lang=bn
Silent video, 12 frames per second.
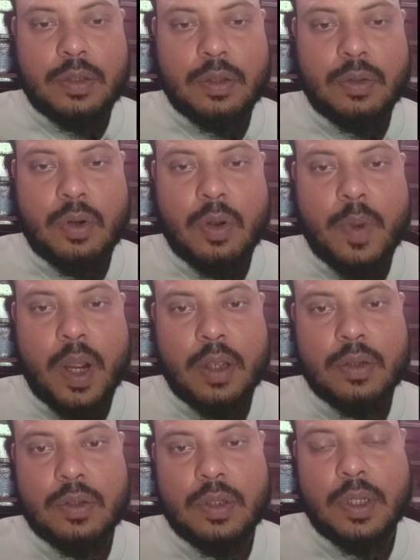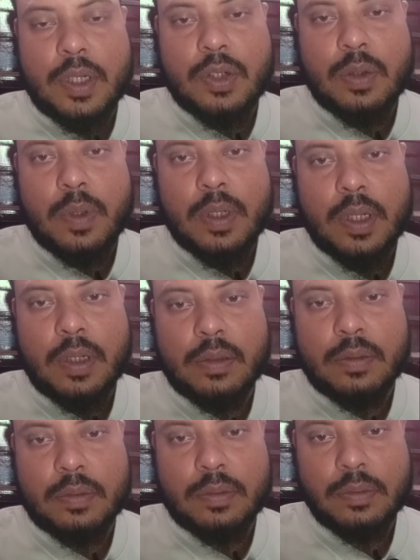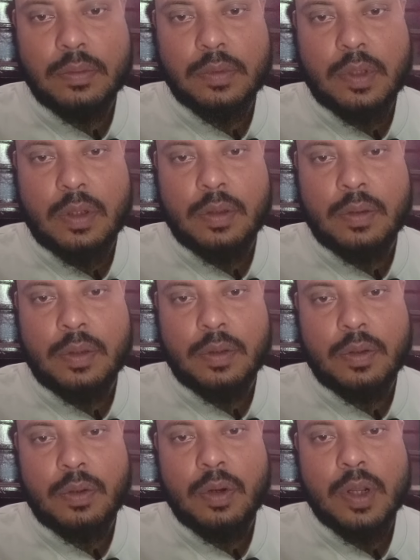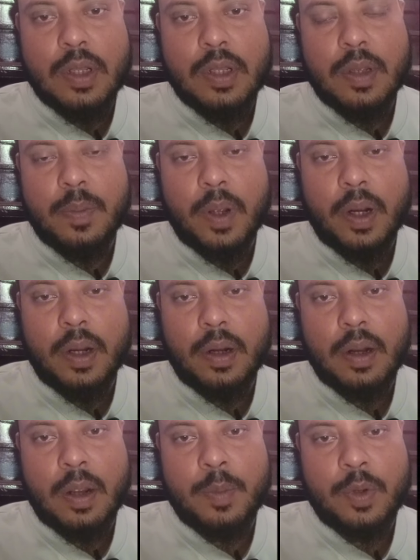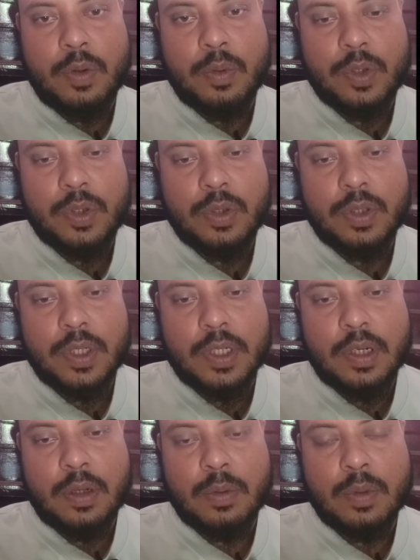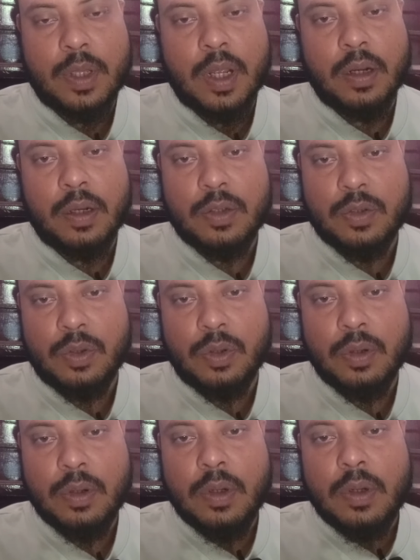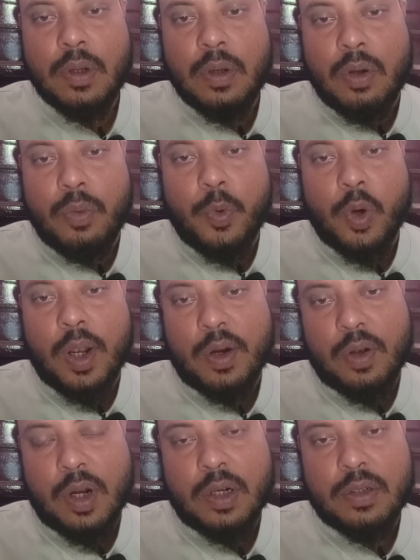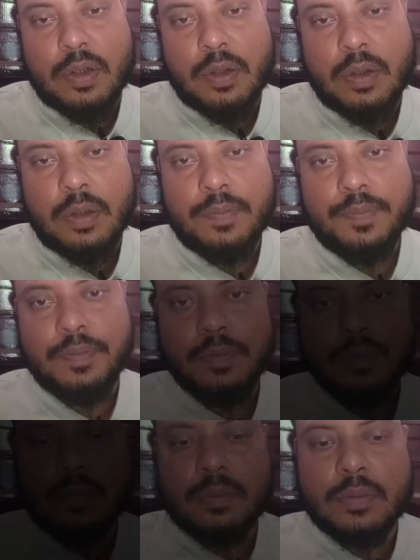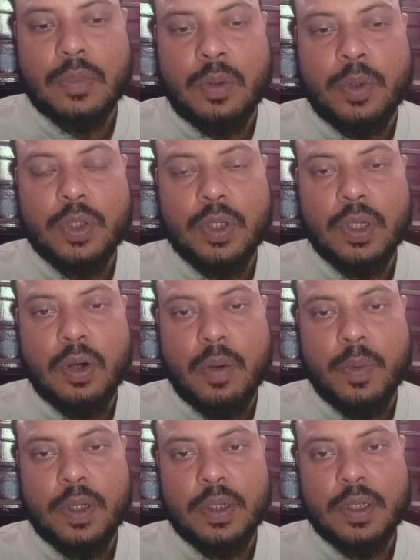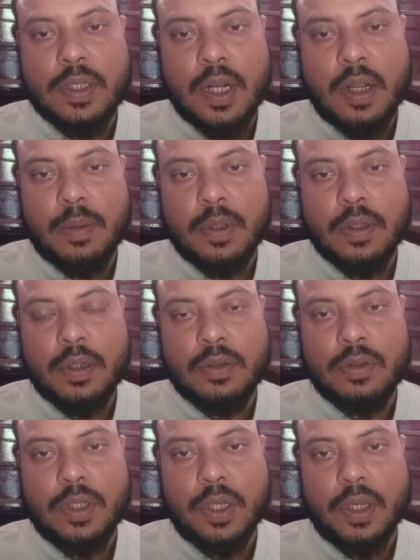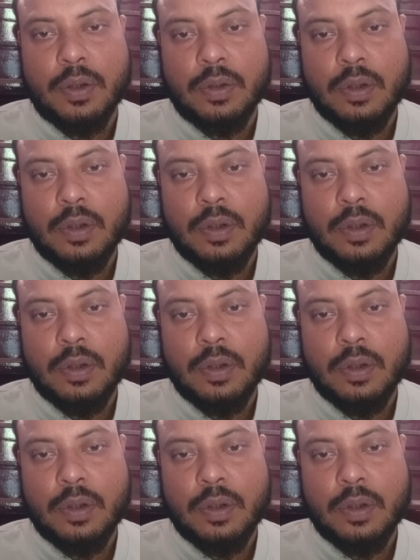কোনো ভাই যদি আর সমাধান করে দিতে পারেন আমি অবশ্যই চেষ্টা করব তার কিছু উপকার করার জন্য অবশ্যই কমেন্টে জানাবেন কি যদি কেউ